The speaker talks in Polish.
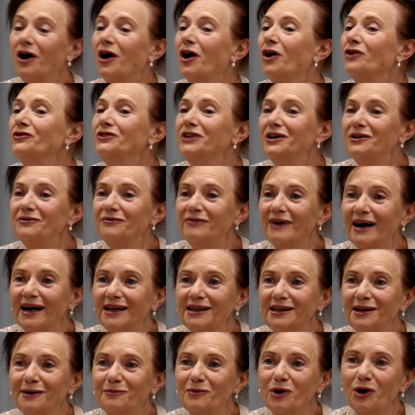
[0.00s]

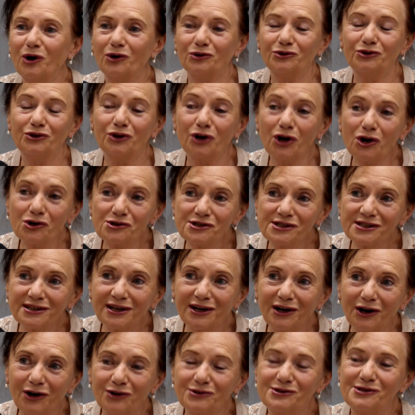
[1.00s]
oderwaniem od trosk,
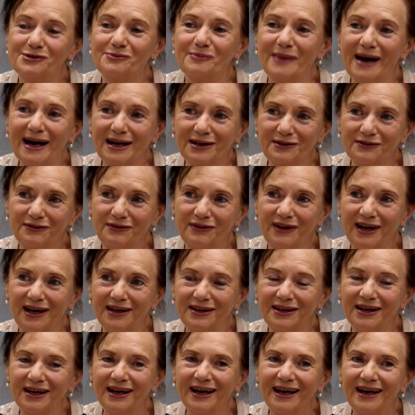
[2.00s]
od
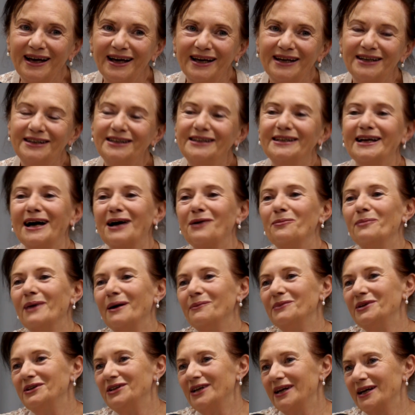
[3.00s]
zmartwień i tak
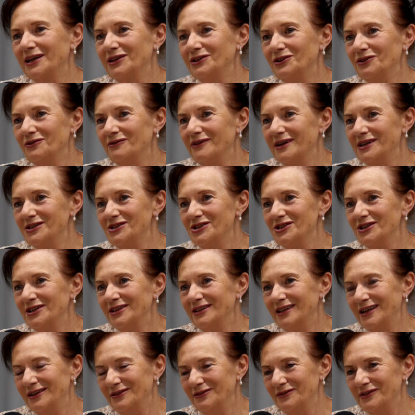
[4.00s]
mamy traktować
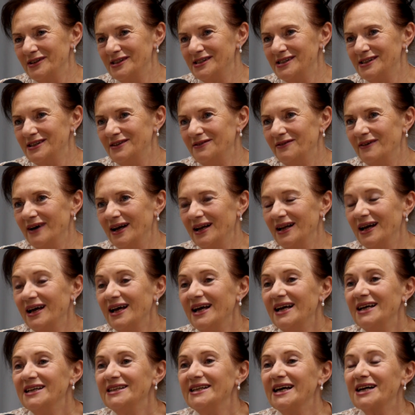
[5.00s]
ten festiwal.
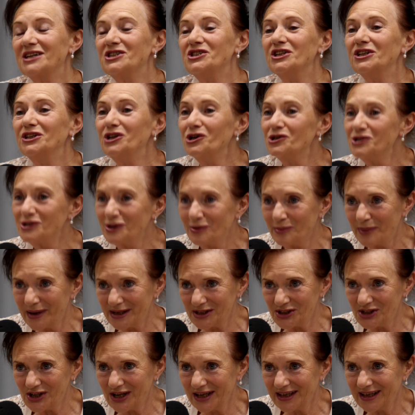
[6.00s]
Także do
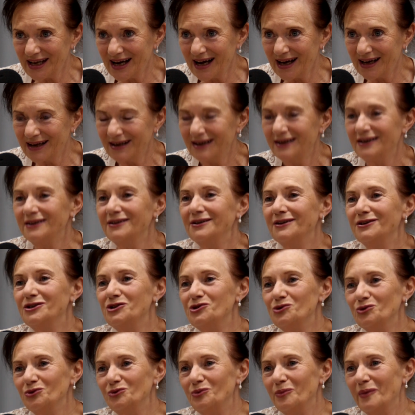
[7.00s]
zobaczenia
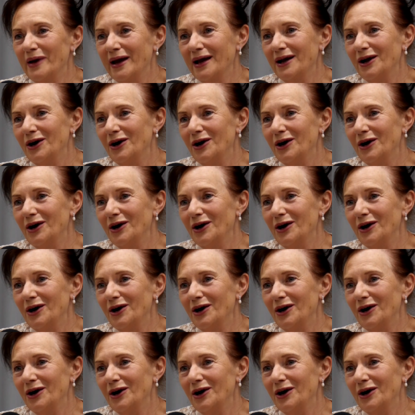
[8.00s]
7